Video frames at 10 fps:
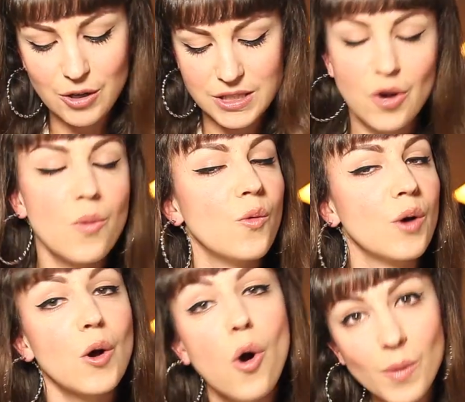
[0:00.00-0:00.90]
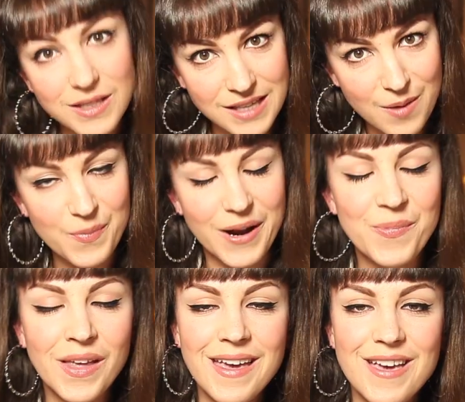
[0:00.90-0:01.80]
cose comunque come sempre
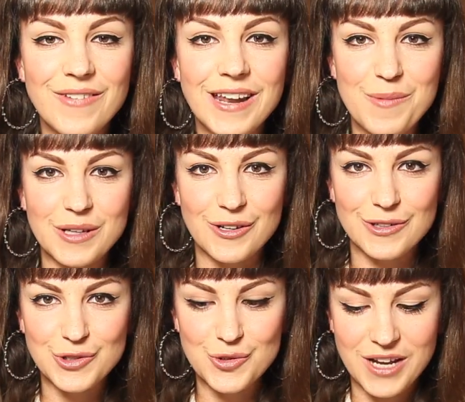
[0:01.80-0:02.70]
ve le metterò giù